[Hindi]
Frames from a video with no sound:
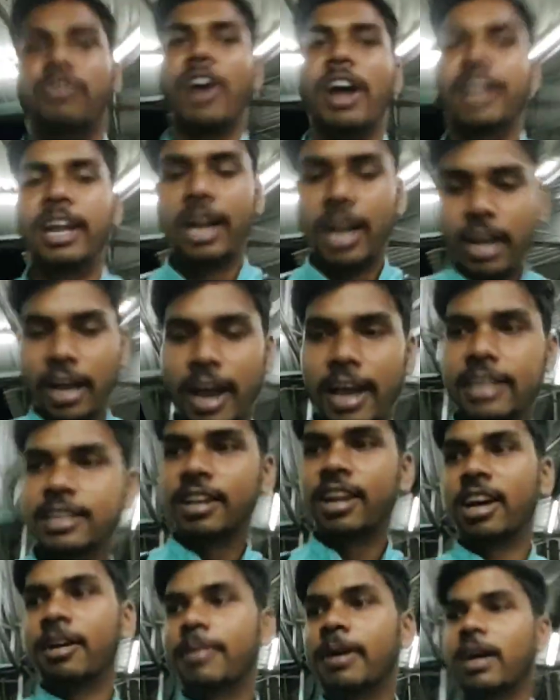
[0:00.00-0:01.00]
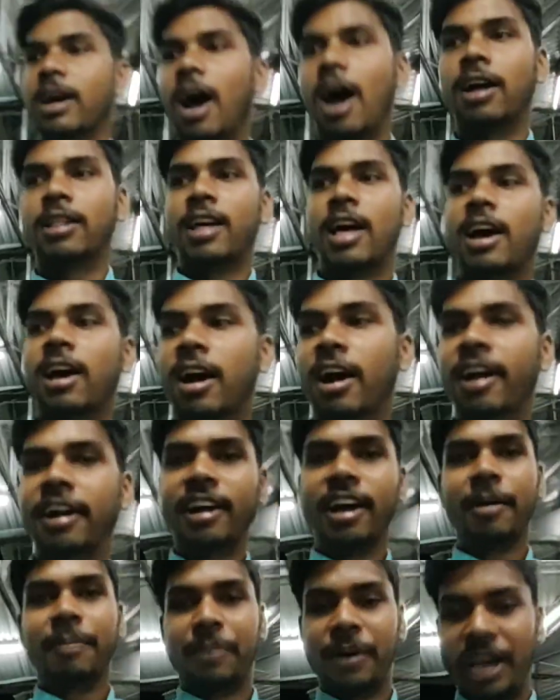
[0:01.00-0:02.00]
तो फाइनली गाइज लगभग आधा
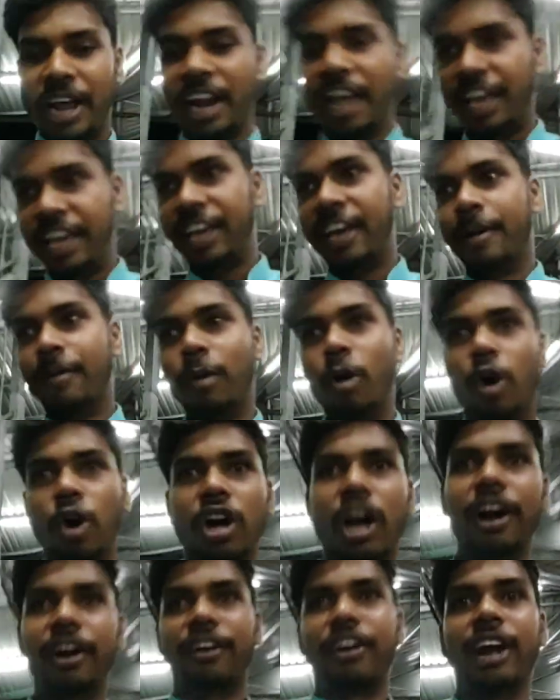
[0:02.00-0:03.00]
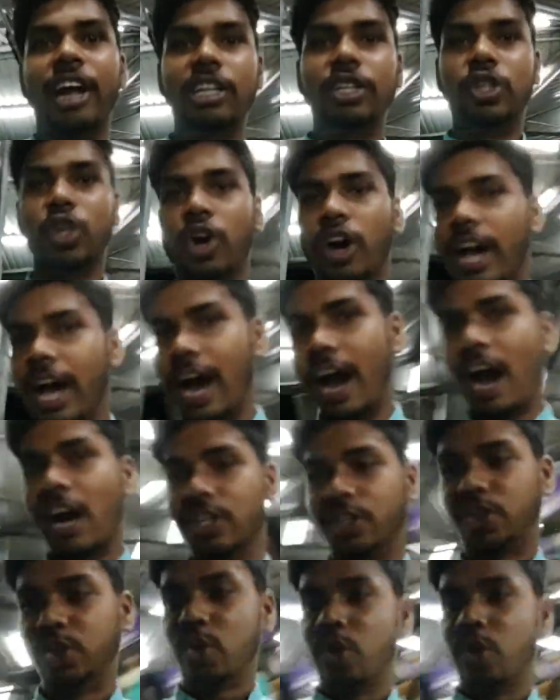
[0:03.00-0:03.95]
घंटा पहले ही हम लोग का ट्रेन जो है आ